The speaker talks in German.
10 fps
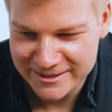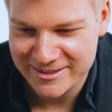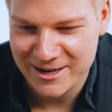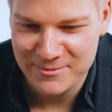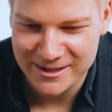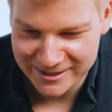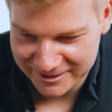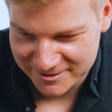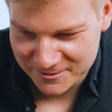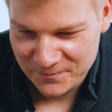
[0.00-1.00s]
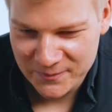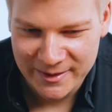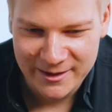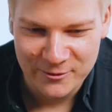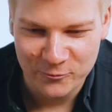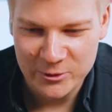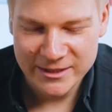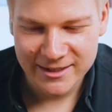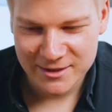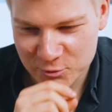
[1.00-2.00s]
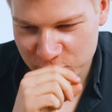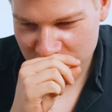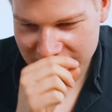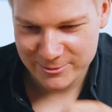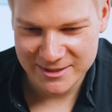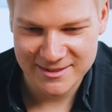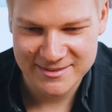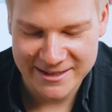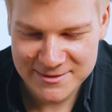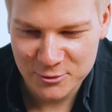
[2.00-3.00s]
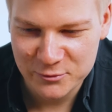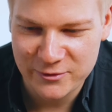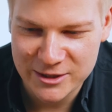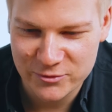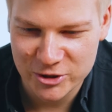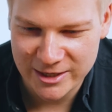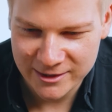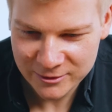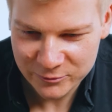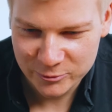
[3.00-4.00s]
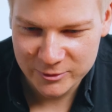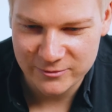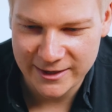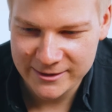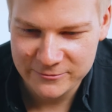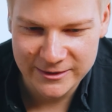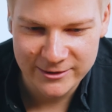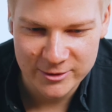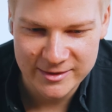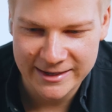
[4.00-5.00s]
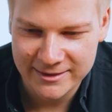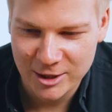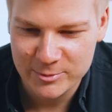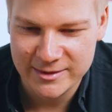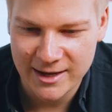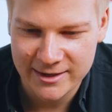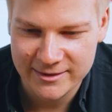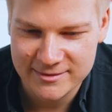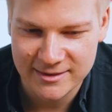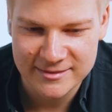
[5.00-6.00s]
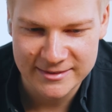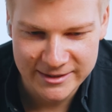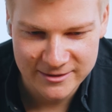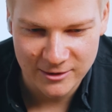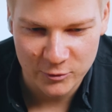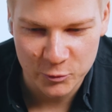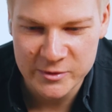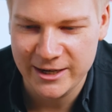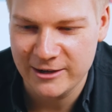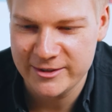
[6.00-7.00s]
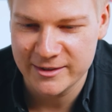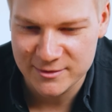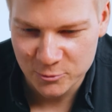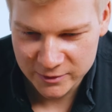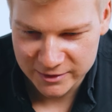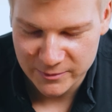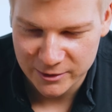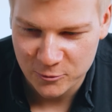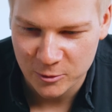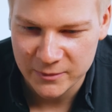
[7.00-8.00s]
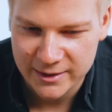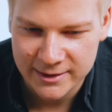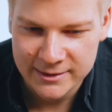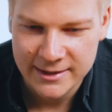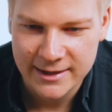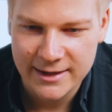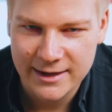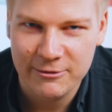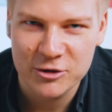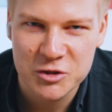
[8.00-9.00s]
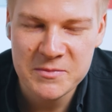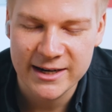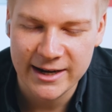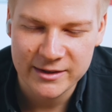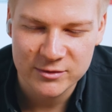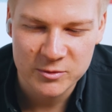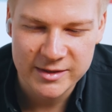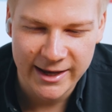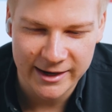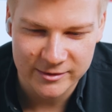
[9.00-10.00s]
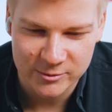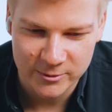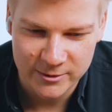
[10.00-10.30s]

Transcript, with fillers: nicht einmal Licht. Wo ich ja das Gefühl habe, dass das ganz oft falsch verstanden wird, weil viele Leute denken, glaube ich, daran, dass dann das Licht aufgrund der Gravitation nicht mehr entkommen kann. Aber das stimmt ja gar nicht so direkt,